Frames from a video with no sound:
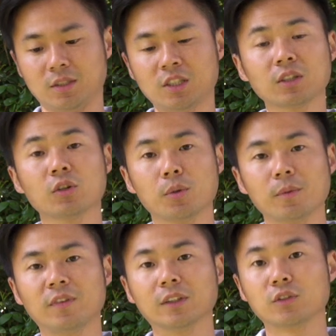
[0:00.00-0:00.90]
镜头有没
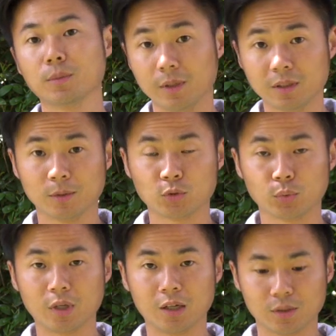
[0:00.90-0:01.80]
有防抖就没有那么
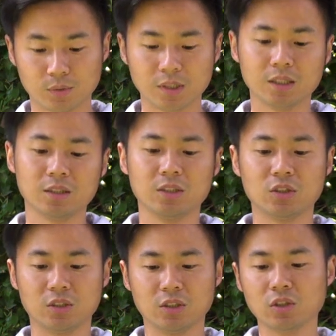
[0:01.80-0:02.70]
重要了。所以你
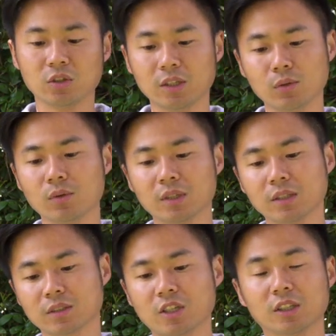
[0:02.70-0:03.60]
你就可以用
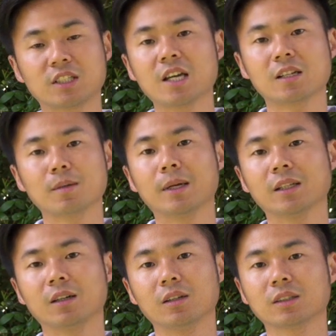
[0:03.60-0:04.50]
更少的价格买
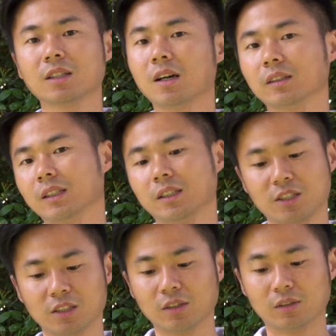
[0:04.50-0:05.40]
到更好的
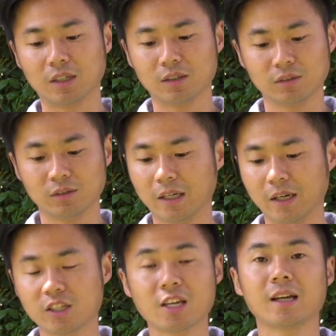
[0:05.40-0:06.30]
镜头，然后
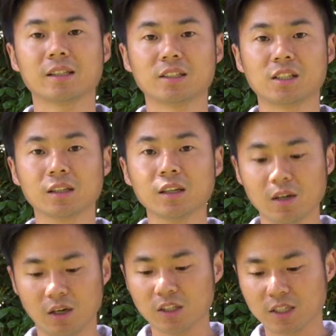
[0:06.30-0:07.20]
而且还更轻，
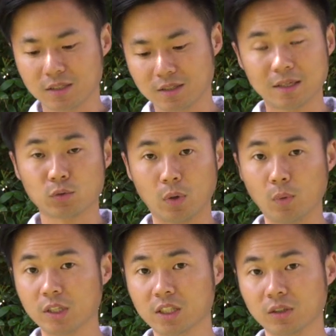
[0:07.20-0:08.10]
而且是在转
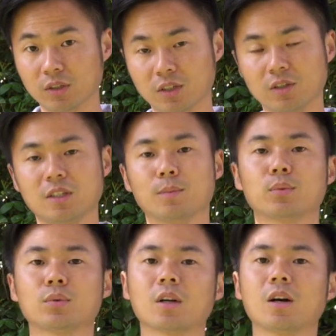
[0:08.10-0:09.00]
换镜头以后，你也不
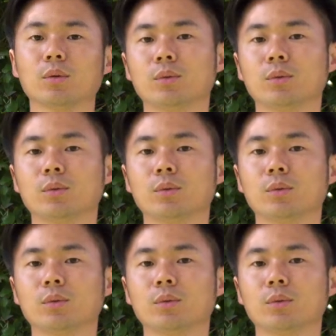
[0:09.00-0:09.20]
需要考